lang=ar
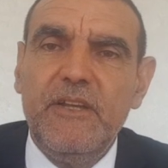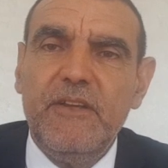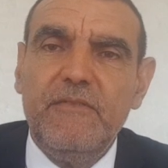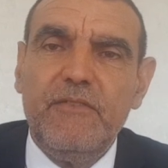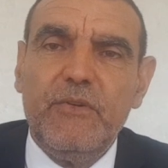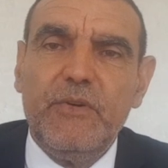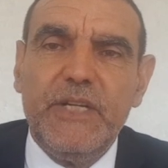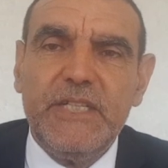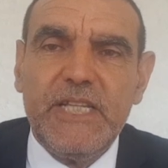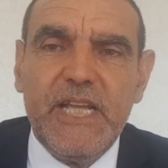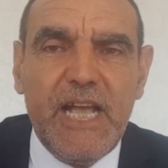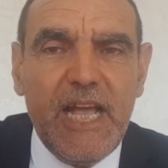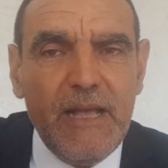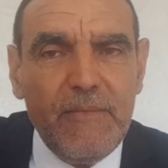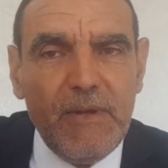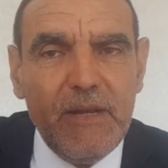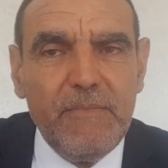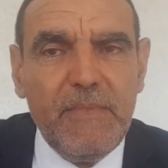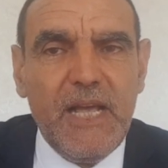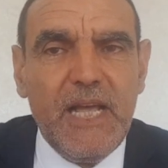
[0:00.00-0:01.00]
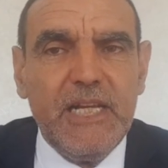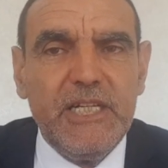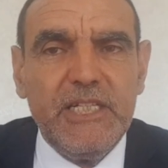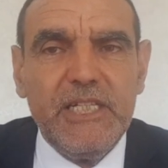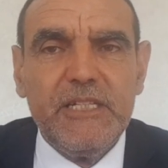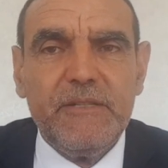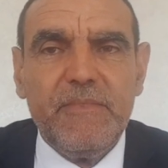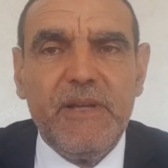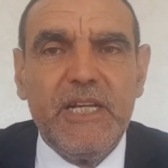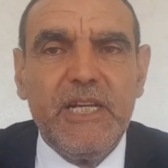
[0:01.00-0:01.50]
فهو يتعامل مع
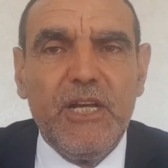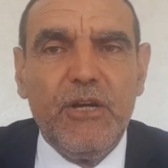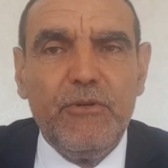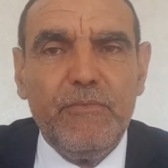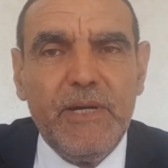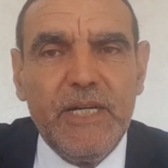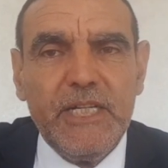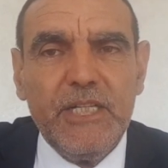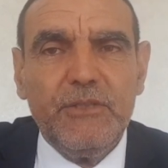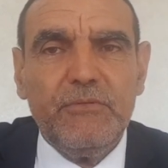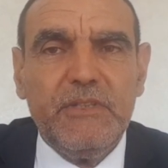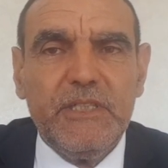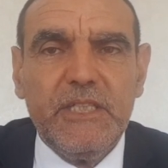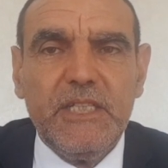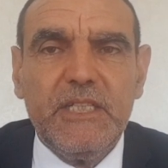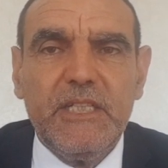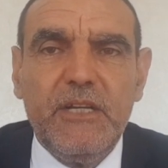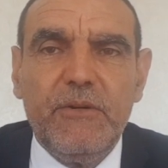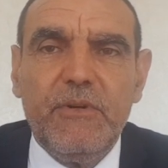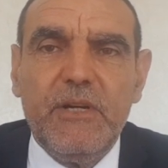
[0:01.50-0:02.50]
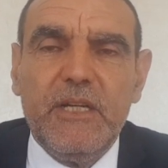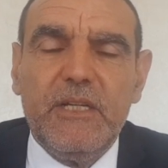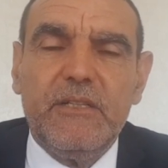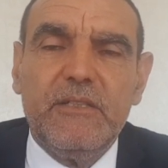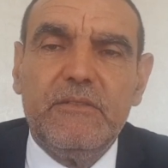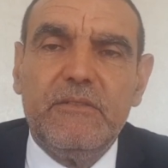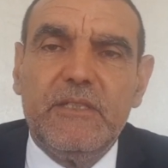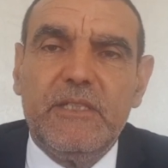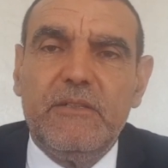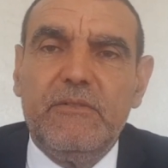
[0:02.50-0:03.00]
الجسم أنه مريض ويعطيك دواء
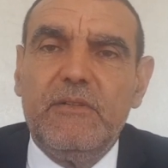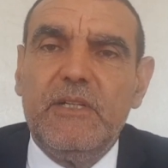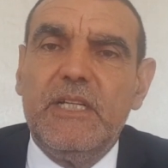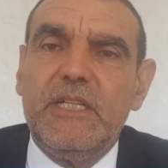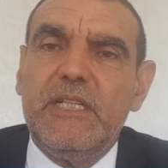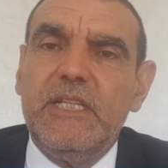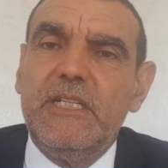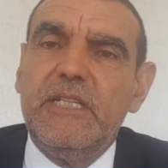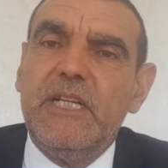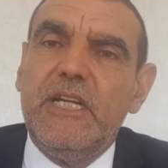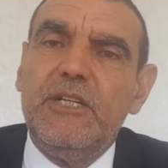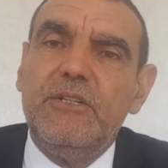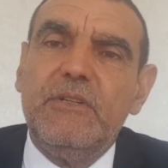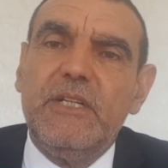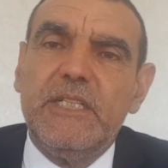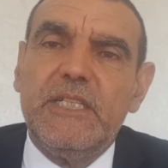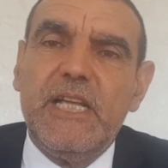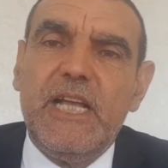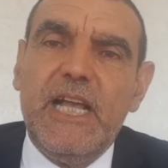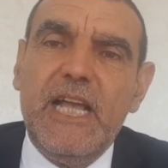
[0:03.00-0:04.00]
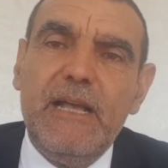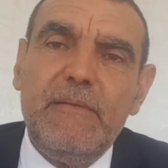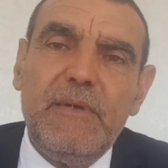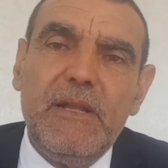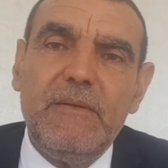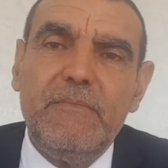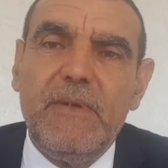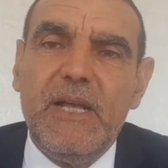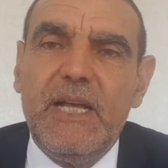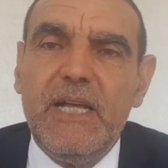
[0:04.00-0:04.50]
ولكن نحن
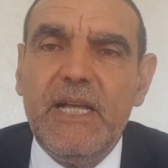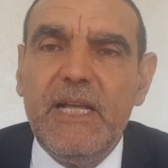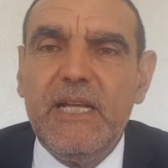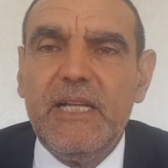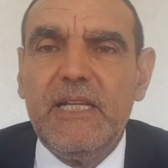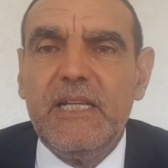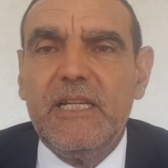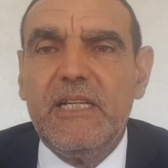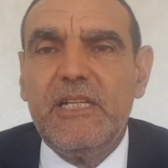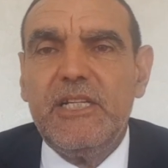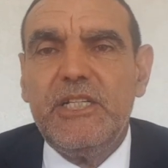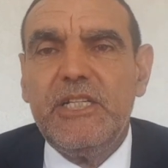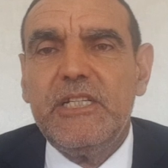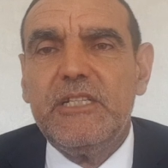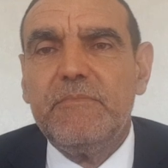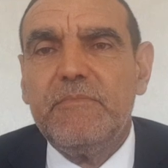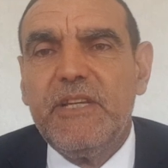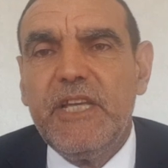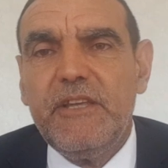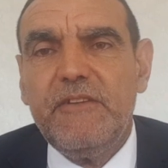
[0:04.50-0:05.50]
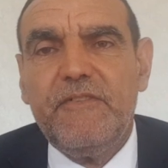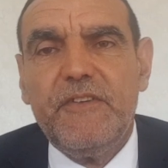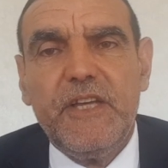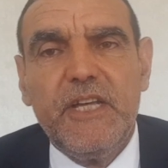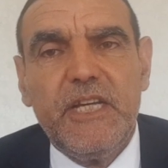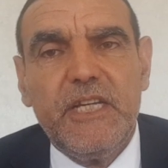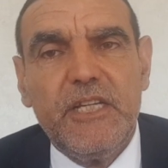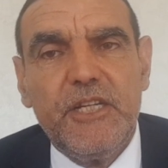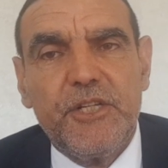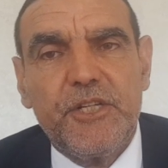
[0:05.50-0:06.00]
نتعامل مع الجسم كيف
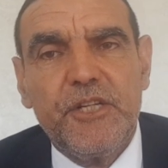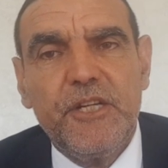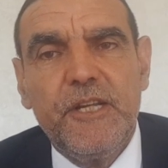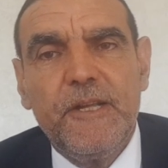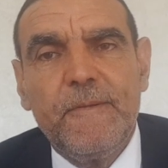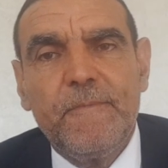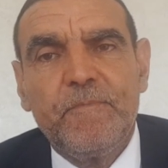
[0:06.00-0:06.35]
يعيش